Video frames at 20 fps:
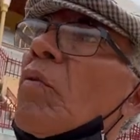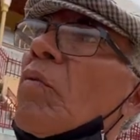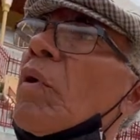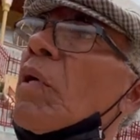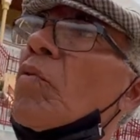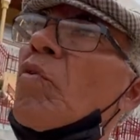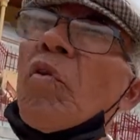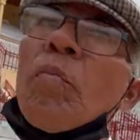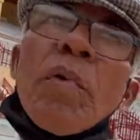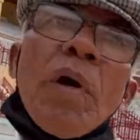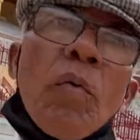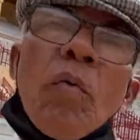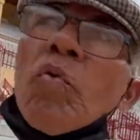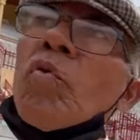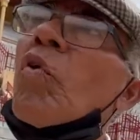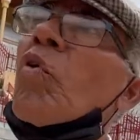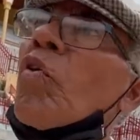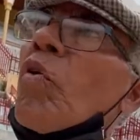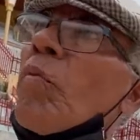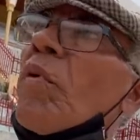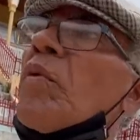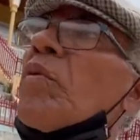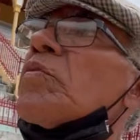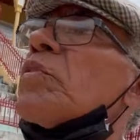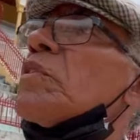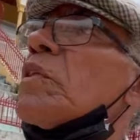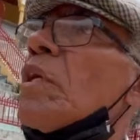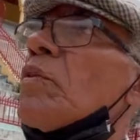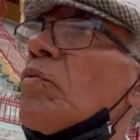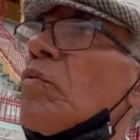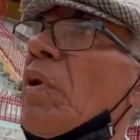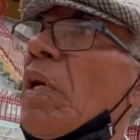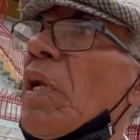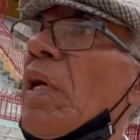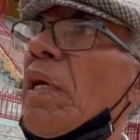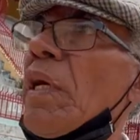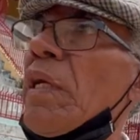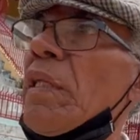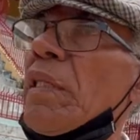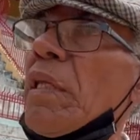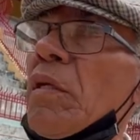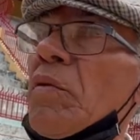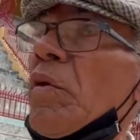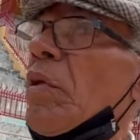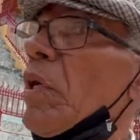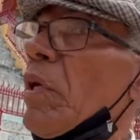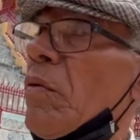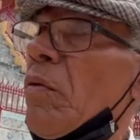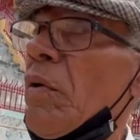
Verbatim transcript: Pues, come uno, come el otro y se ayuda a la gente. te digo.